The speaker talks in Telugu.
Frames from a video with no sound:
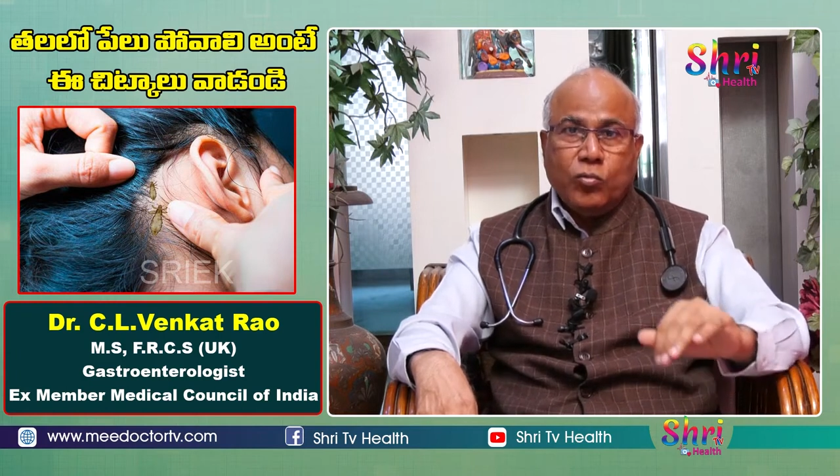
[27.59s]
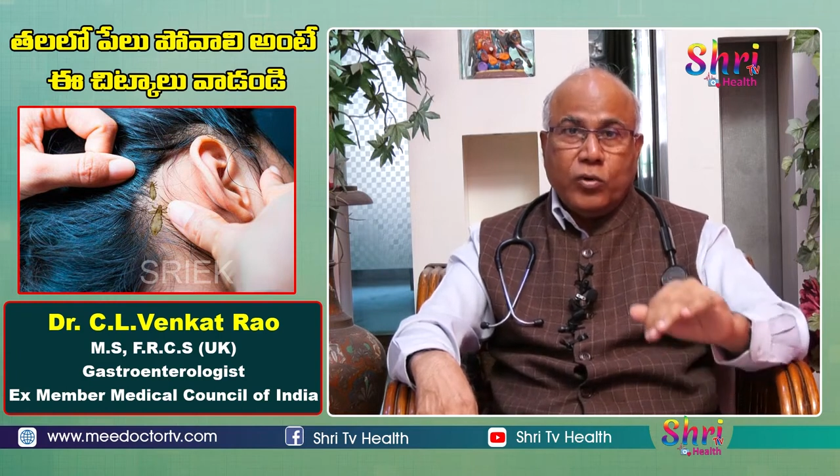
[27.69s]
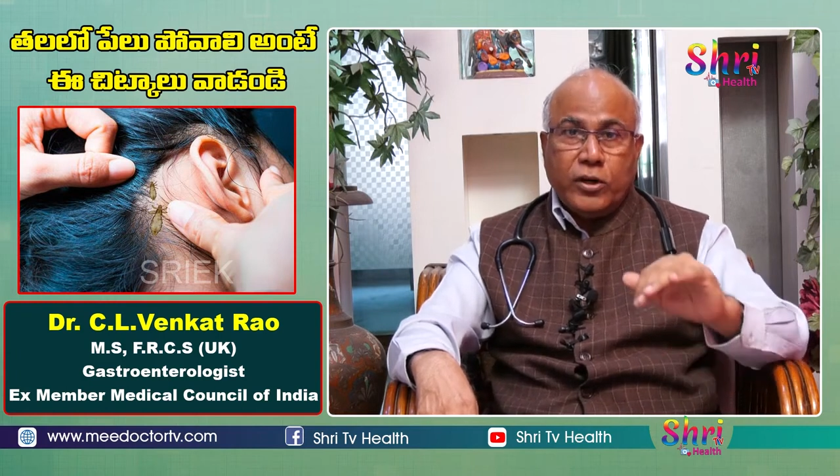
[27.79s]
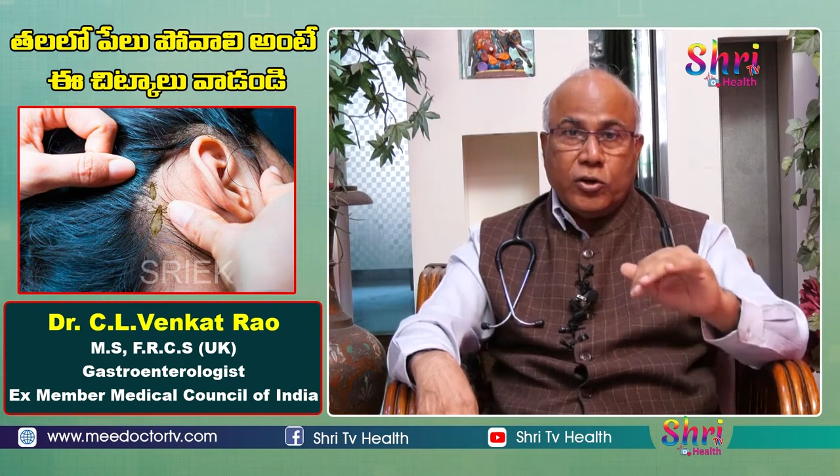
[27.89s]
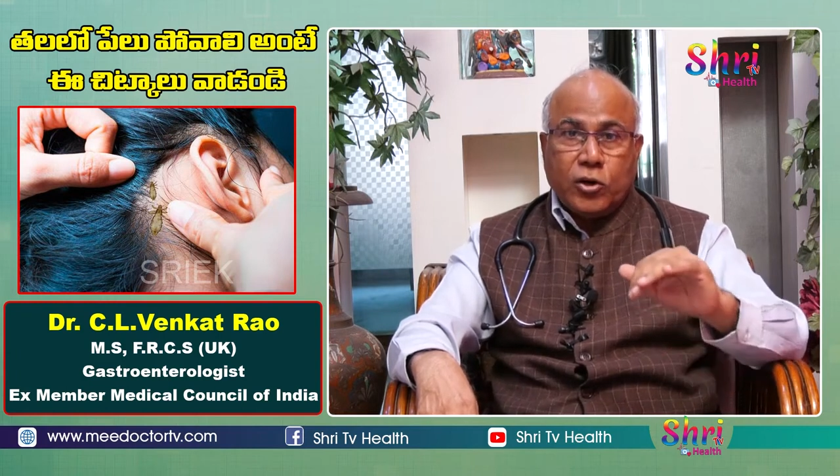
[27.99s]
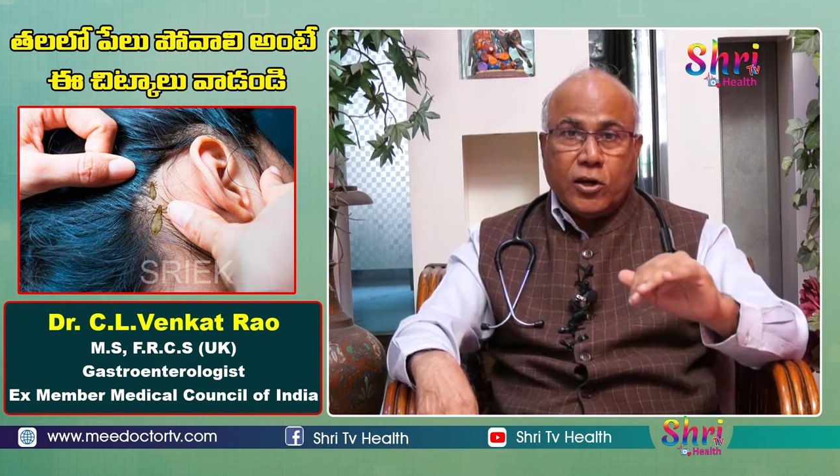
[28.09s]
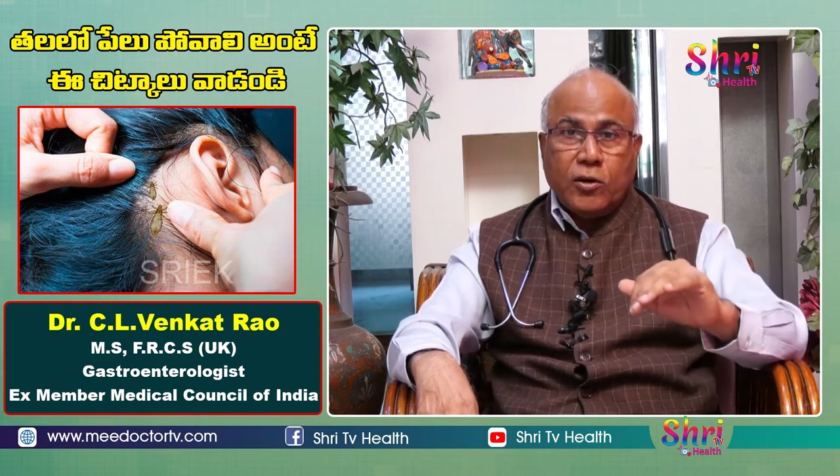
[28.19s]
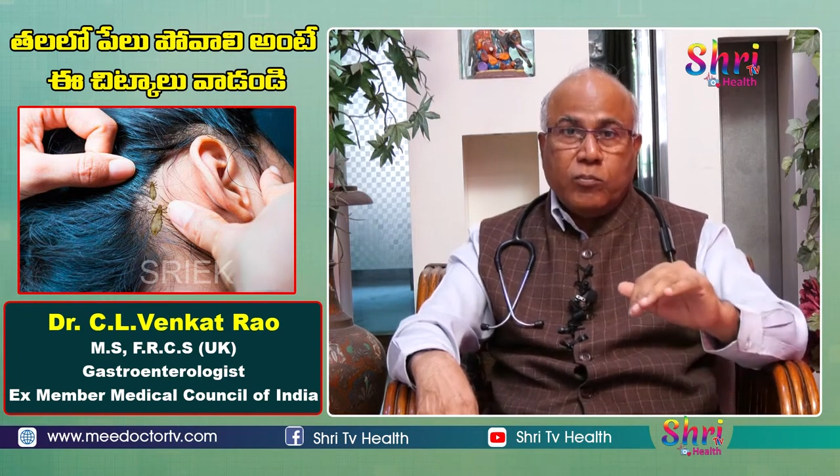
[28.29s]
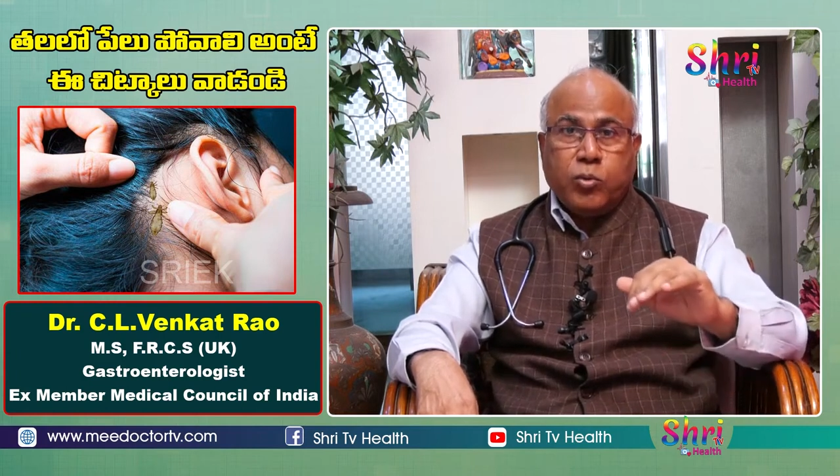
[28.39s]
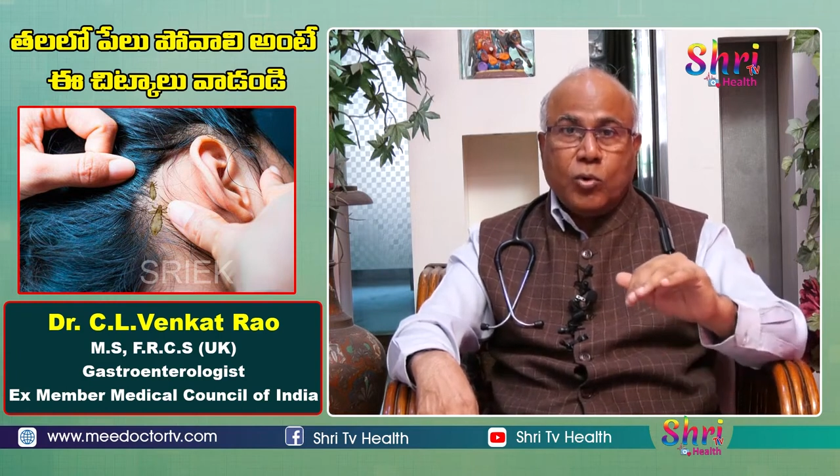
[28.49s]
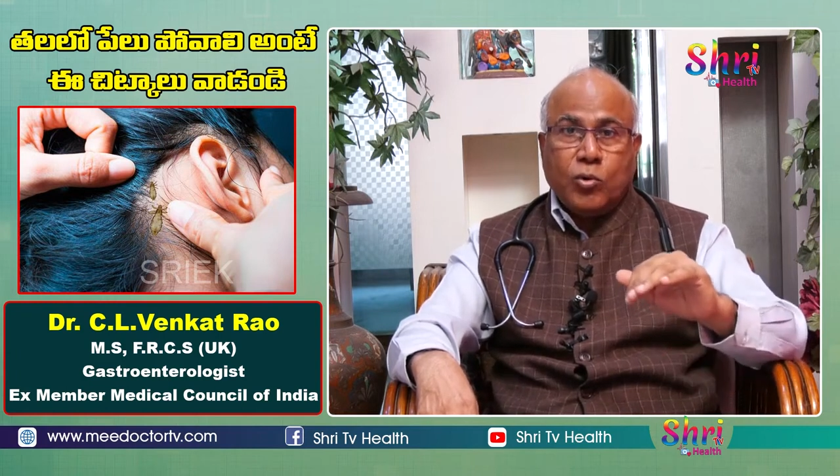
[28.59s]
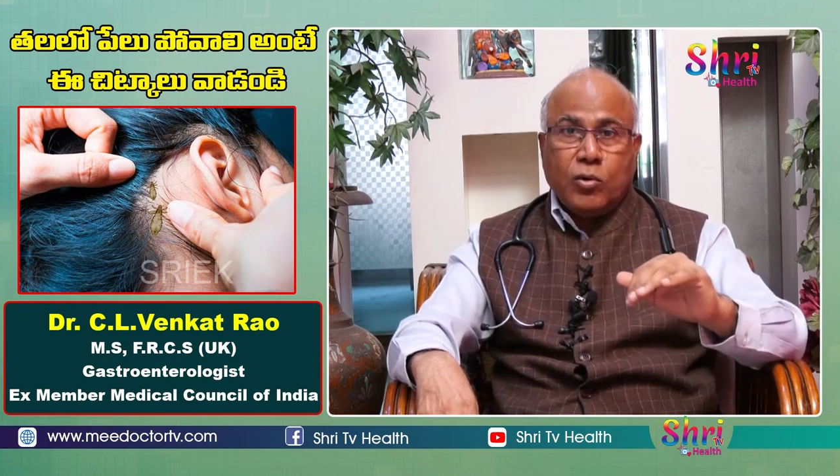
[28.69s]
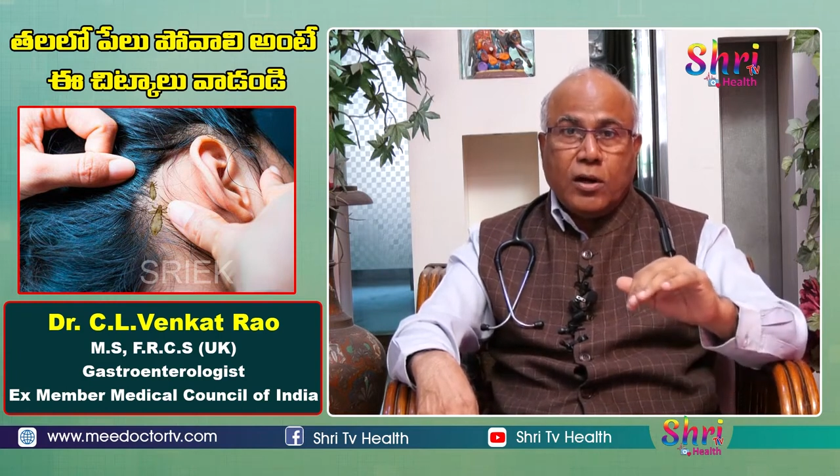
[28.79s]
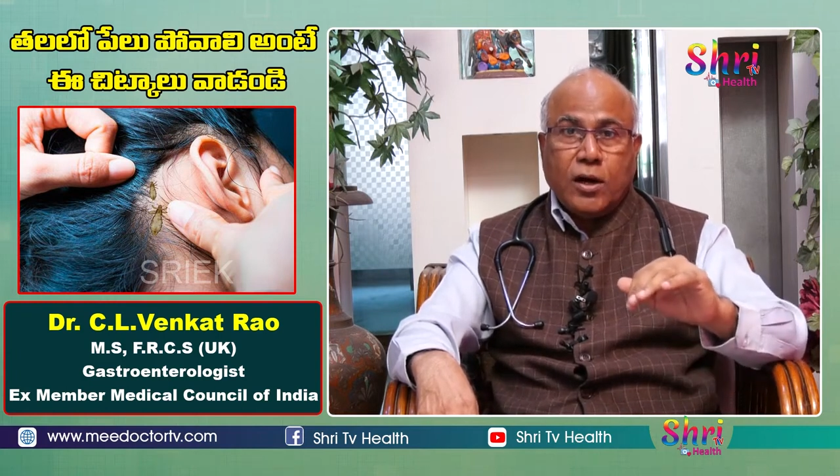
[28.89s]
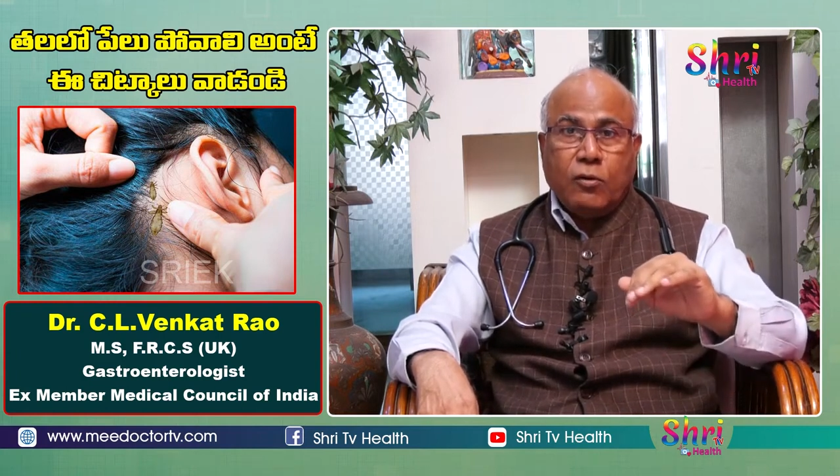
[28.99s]
వెంట్రుకలు
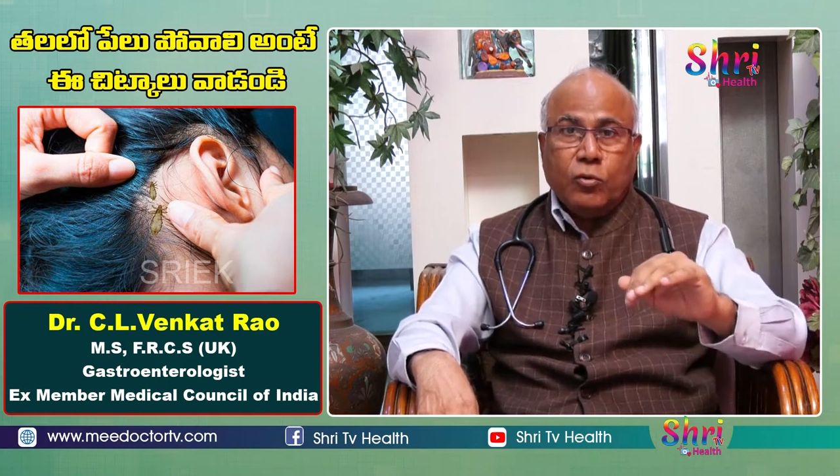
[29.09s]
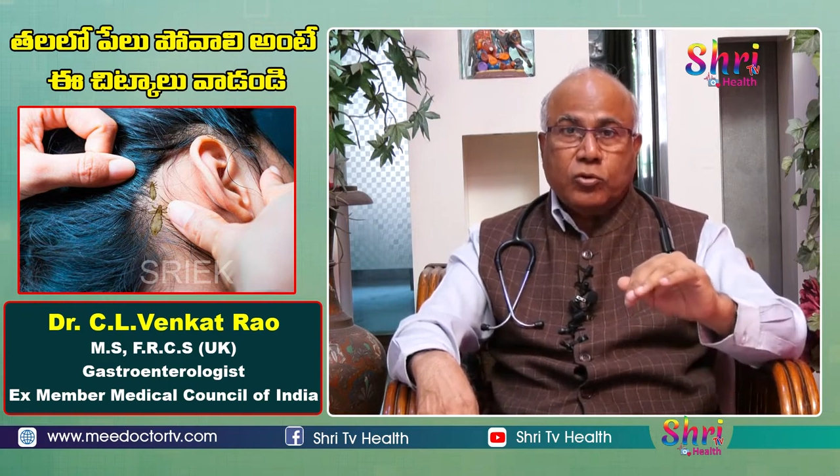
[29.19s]
పొడుగ్గా